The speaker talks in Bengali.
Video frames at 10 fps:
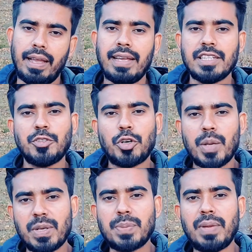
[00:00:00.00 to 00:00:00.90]
এই যে
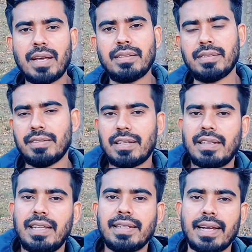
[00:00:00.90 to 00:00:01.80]
ছয় মাস মেয়াদ তারা
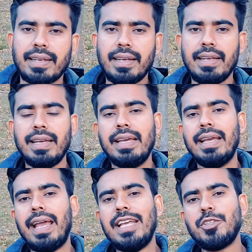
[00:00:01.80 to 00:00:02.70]
দিয়ে থাকে
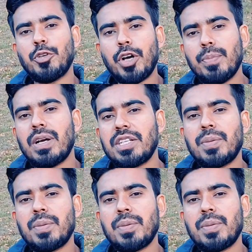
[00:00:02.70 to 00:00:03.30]
এই ছয় মাস